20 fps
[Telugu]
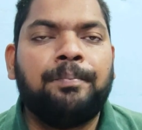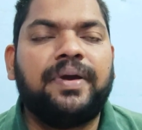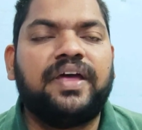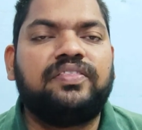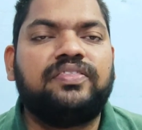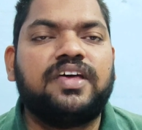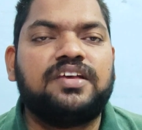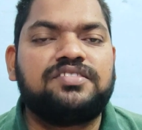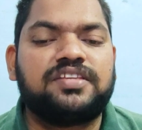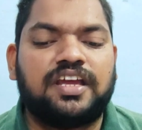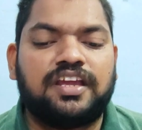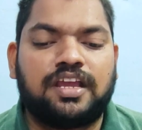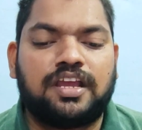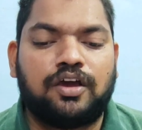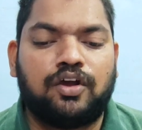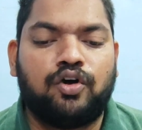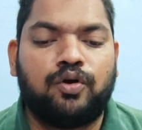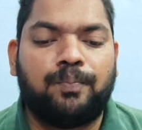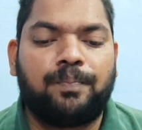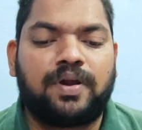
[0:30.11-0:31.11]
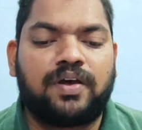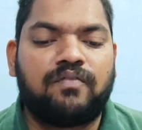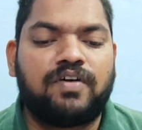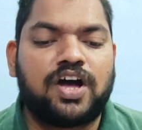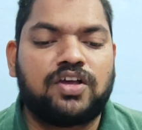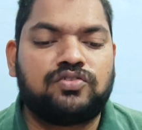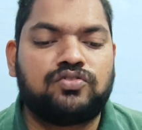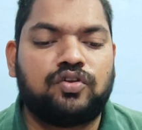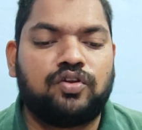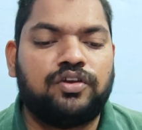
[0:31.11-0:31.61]
పెద్ద సంఖ్యలో
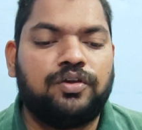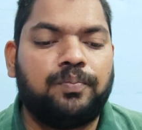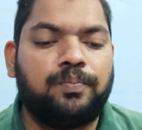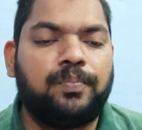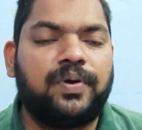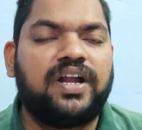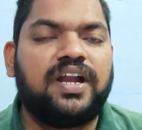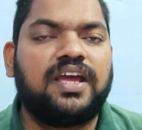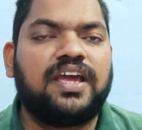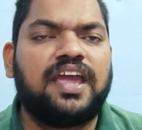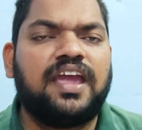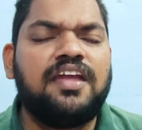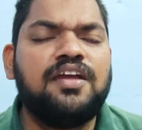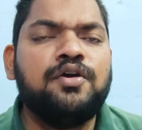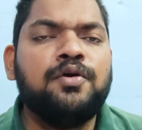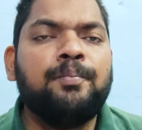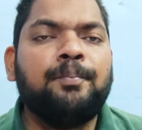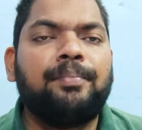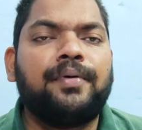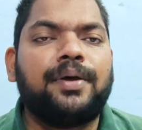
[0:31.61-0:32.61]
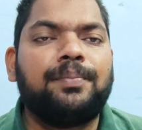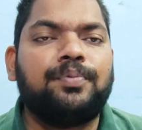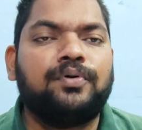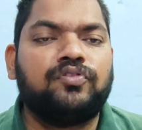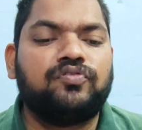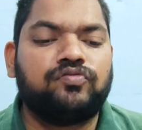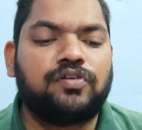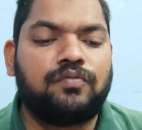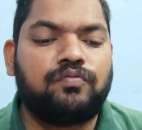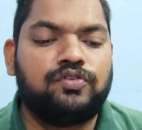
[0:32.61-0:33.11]
ప్రవాసులు ఇప్పటికీ
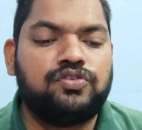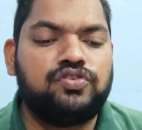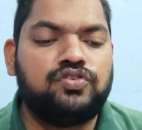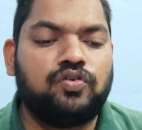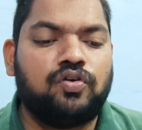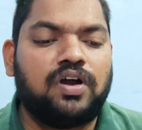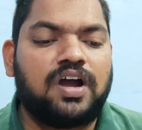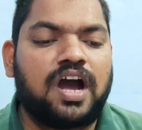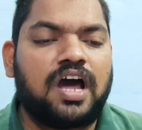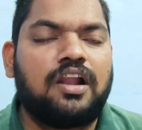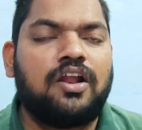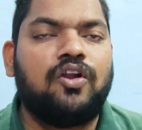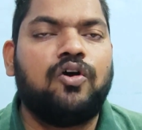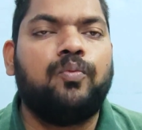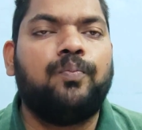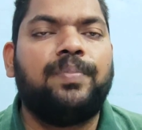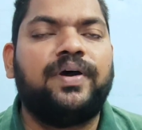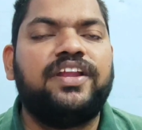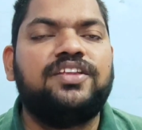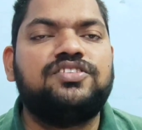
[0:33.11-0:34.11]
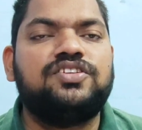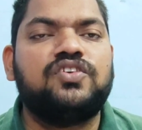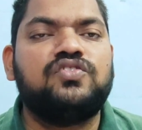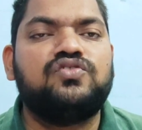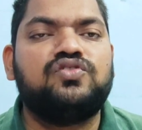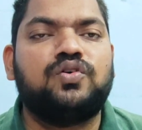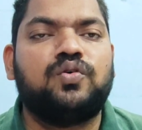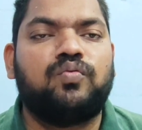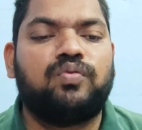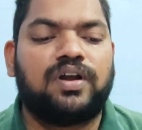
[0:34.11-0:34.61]
ప్రభుత్వ ఉద్యోగాలలో
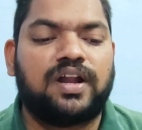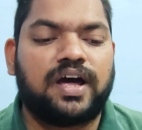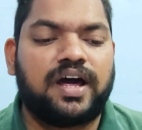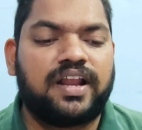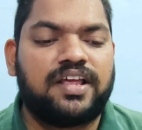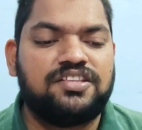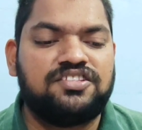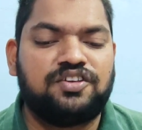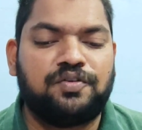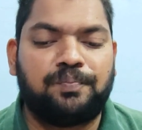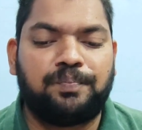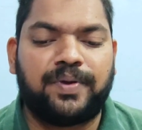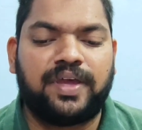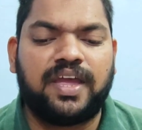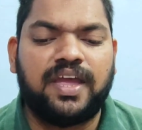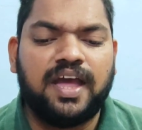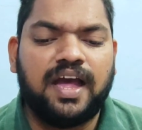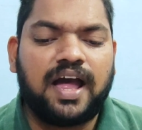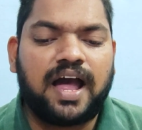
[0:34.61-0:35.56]
పనిచేస్తూ ఉన్నారని చెప్పి